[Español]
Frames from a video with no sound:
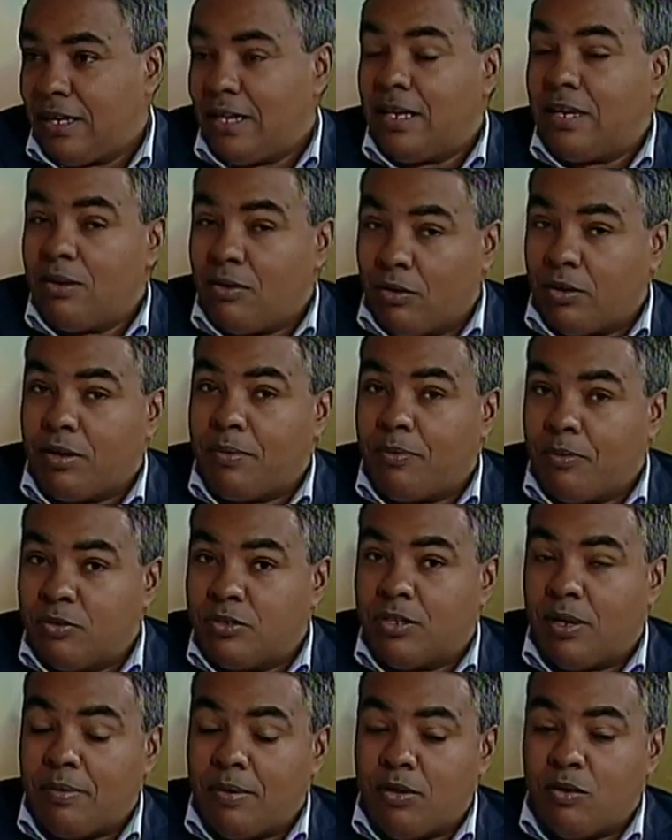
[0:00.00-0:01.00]
Los
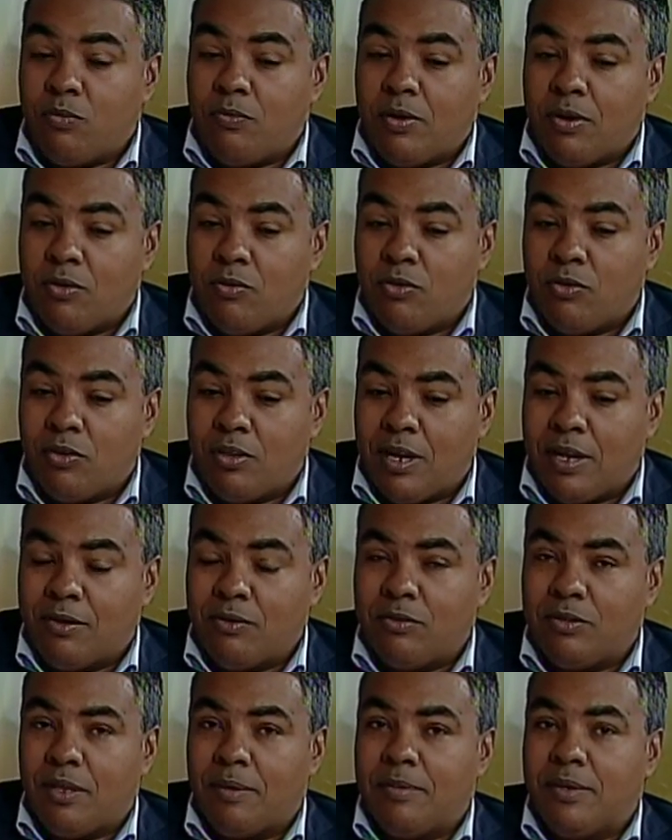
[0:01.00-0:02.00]
responsables número uno de la
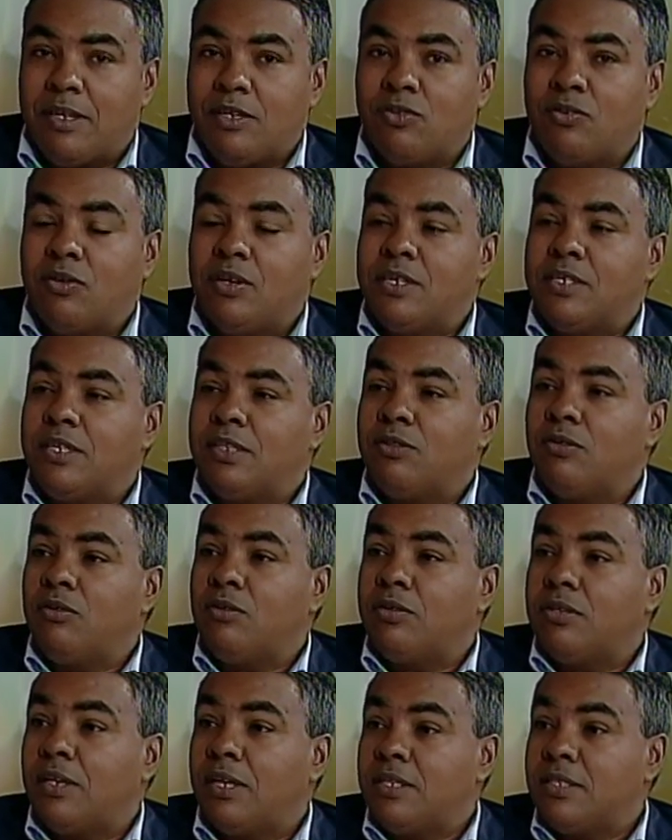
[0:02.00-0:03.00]
contaminación en el sector
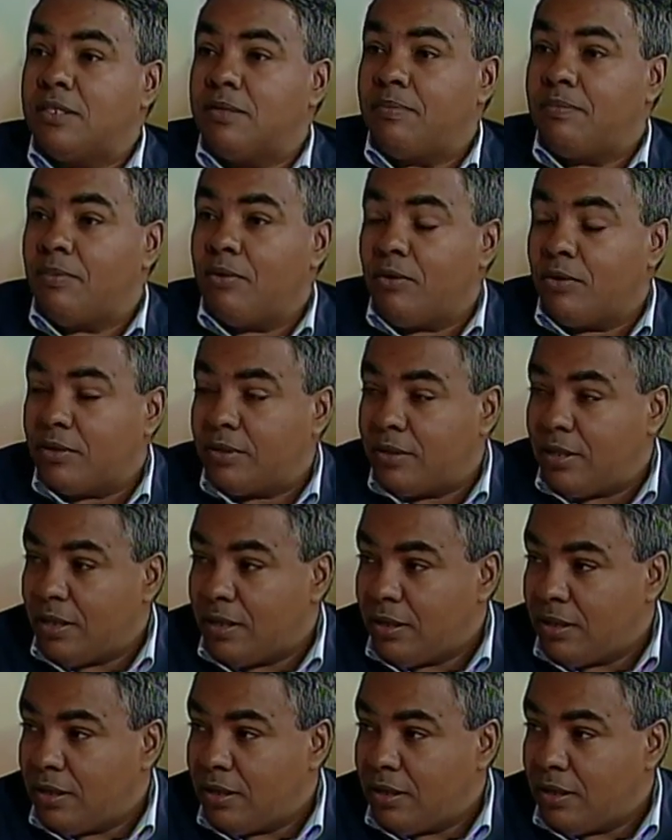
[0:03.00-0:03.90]
transporte